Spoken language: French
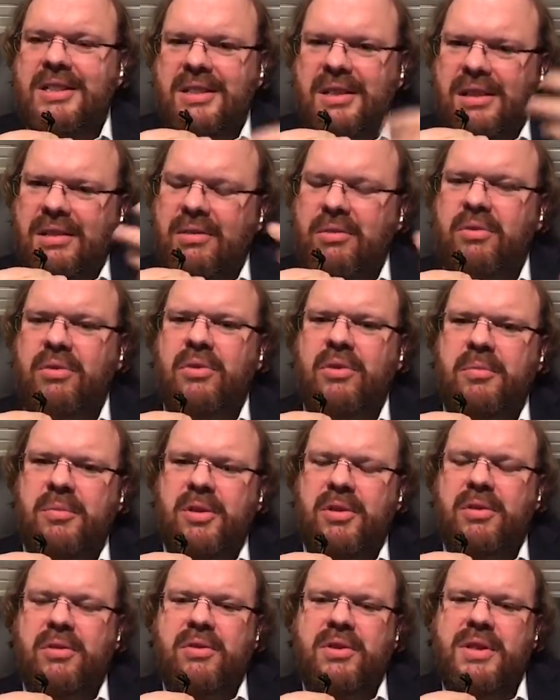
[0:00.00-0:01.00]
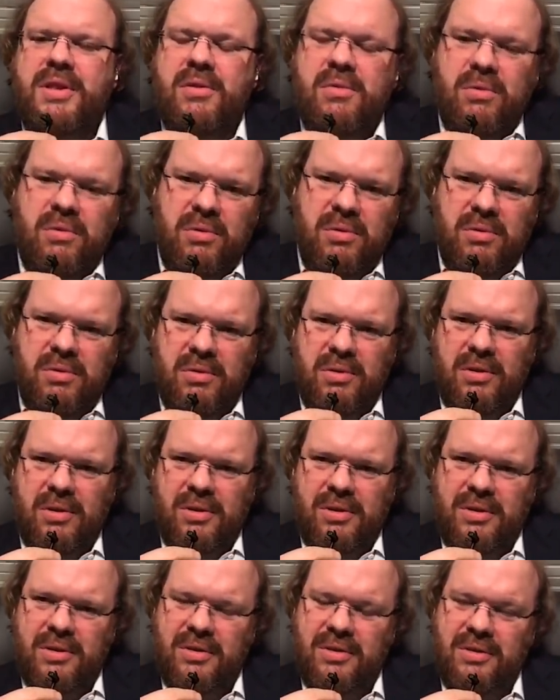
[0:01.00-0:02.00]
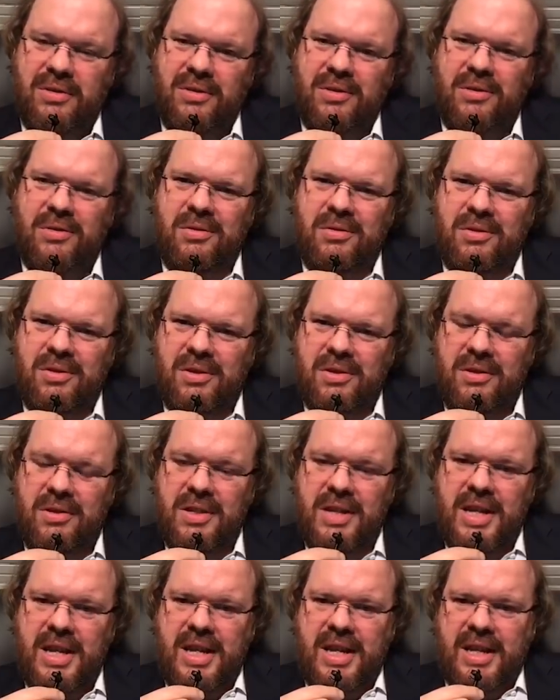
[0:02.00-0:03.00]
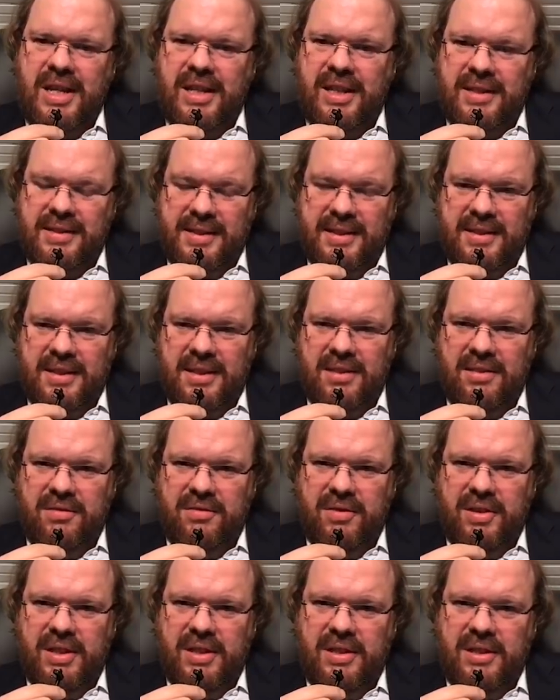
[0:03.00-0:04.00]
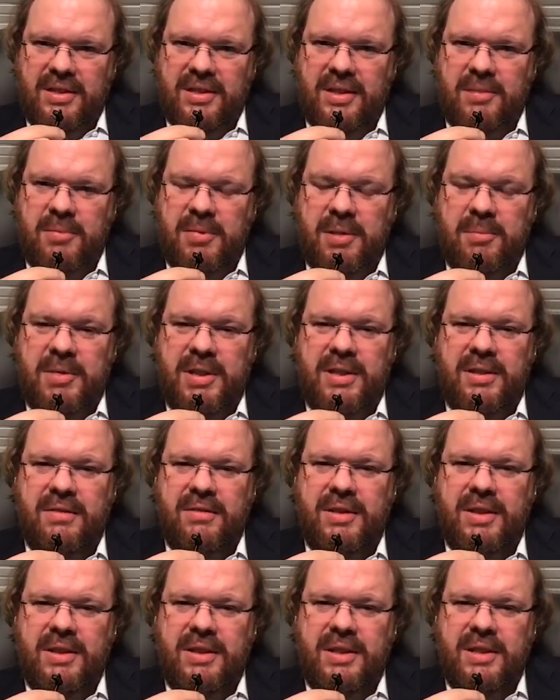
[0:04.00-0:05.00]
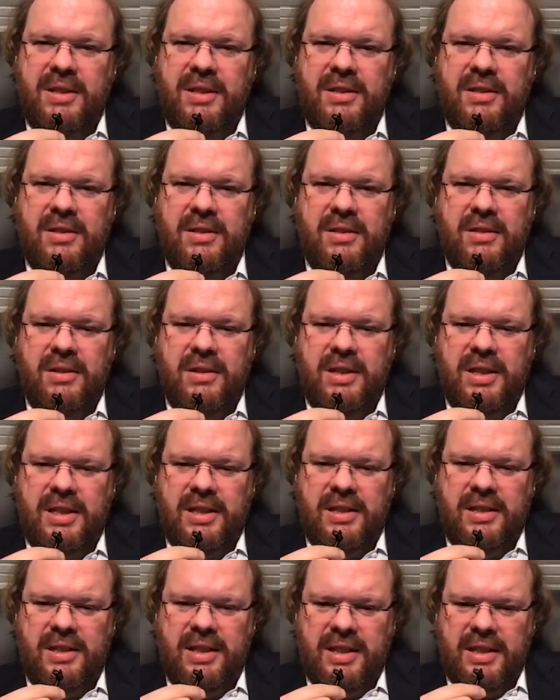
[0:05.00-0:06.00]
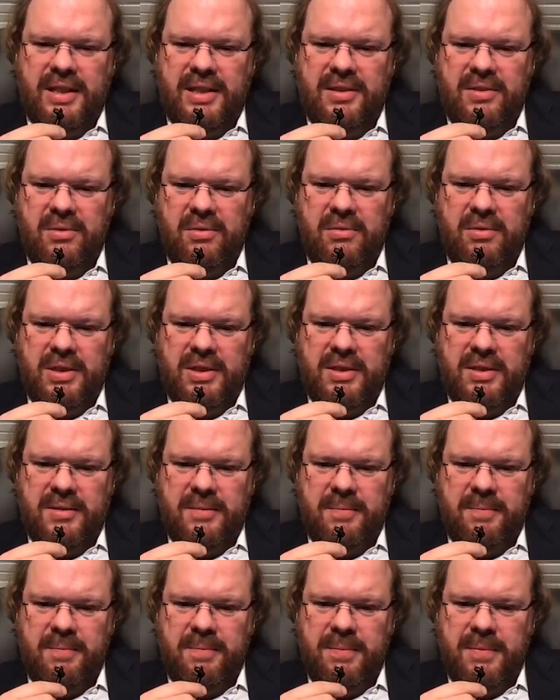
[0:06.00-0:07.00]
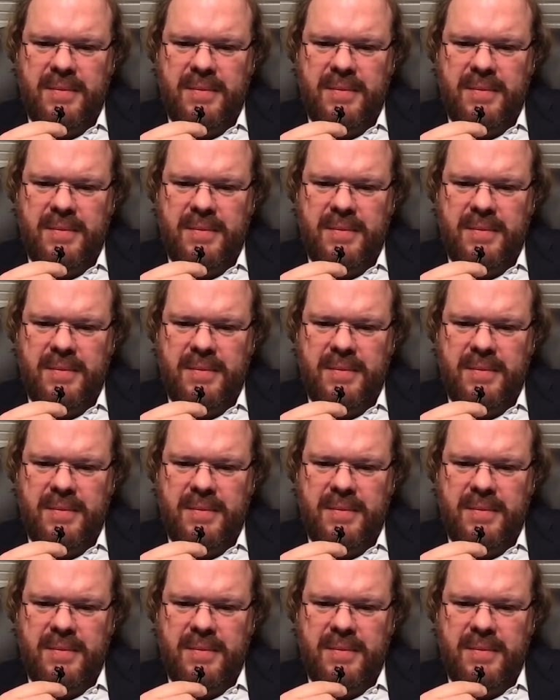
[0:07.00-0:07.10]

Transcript: c'est-à-dire qu'on augmente le CO2 dans, dans le sang, et c'est ce qui fait, ce qui permet d'éviter euh, la, crise d'angoisse.